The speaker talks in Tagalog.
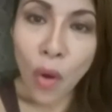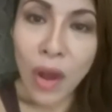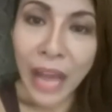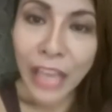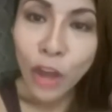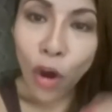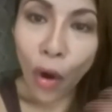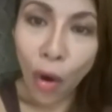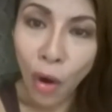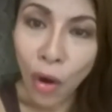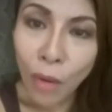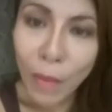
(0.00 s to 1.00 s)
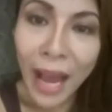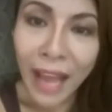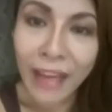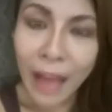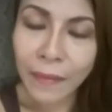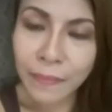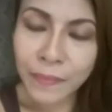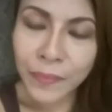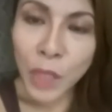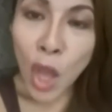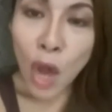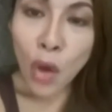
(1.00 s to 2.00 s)
kung kayo, mga anak,
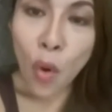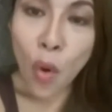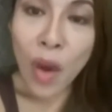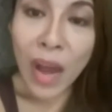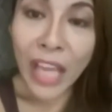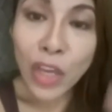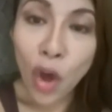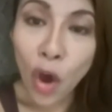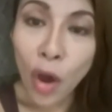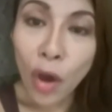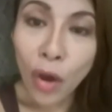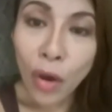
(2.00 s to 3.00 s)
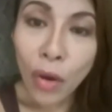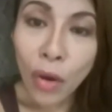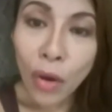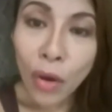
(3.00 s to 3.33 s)
kung kayo,